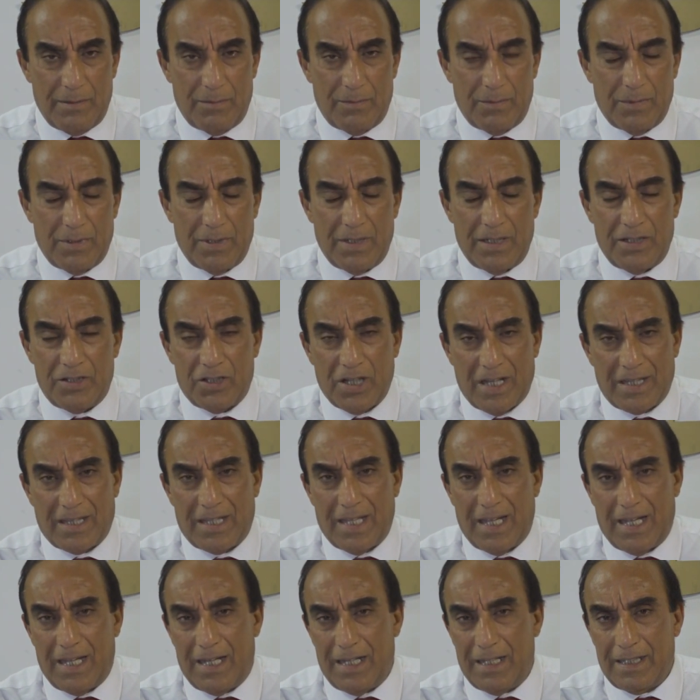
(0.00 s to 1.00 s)

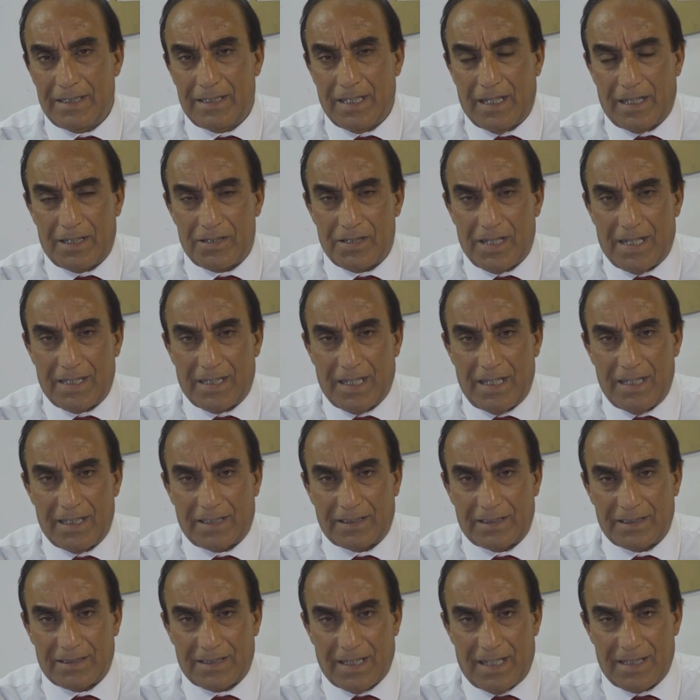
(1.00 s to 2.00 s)
لشتى درجات
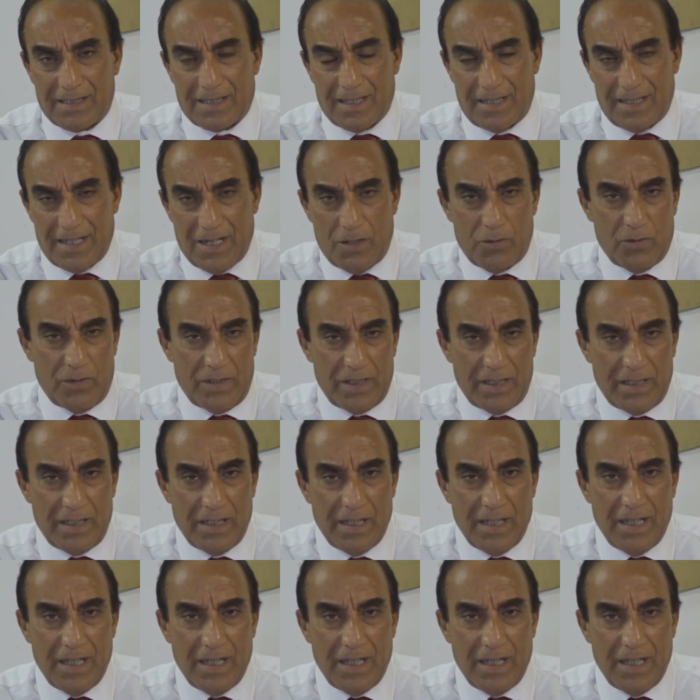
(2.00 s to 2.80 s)
الاختصاص النوعي